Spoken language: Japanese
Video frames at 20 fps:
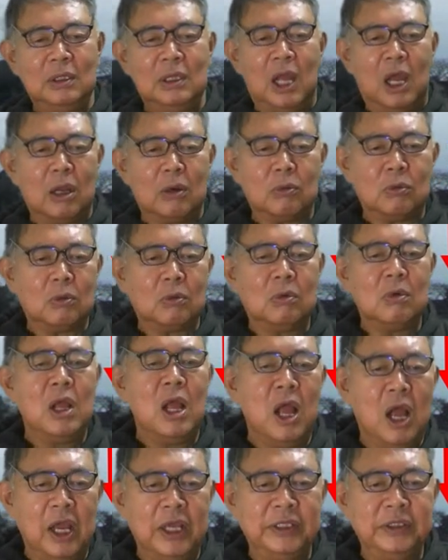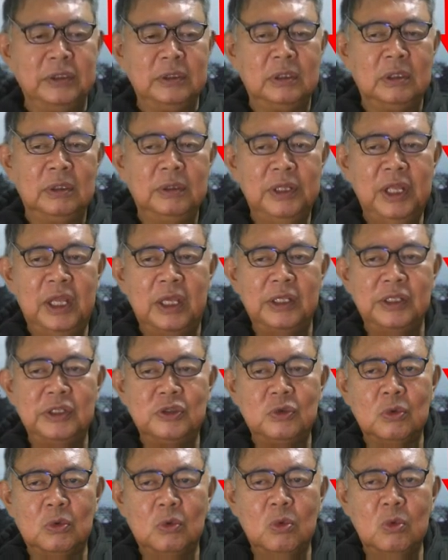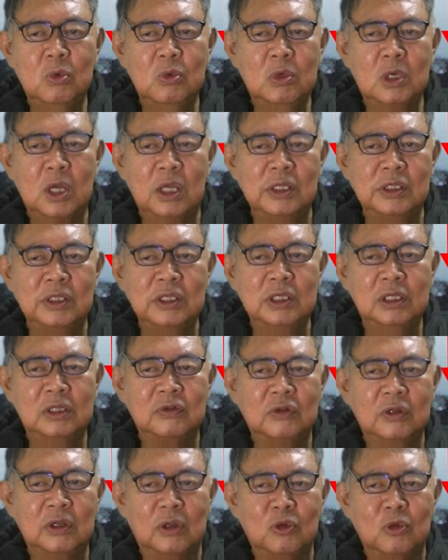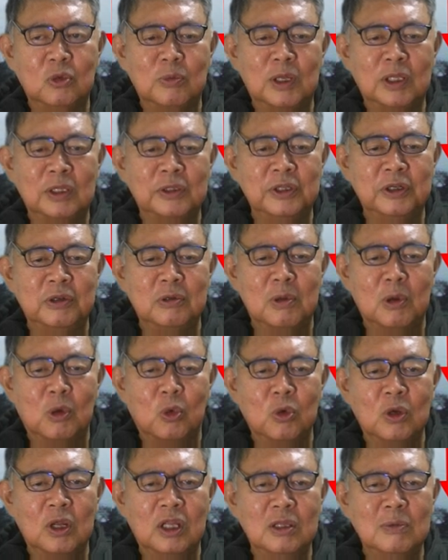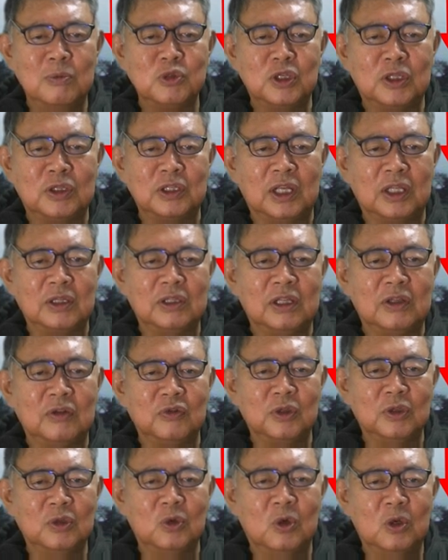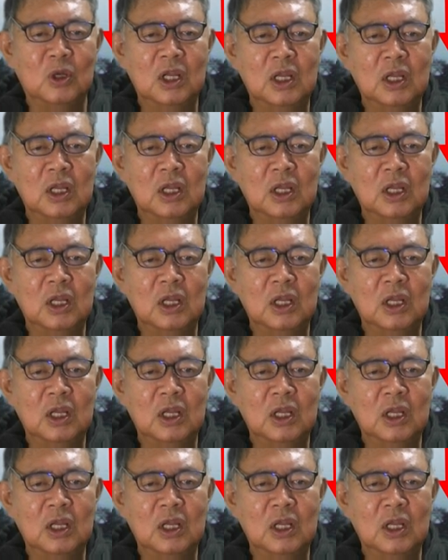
あの、はい。で、一応今回2月から止まってるのは、この間もちょっとやったんですけど、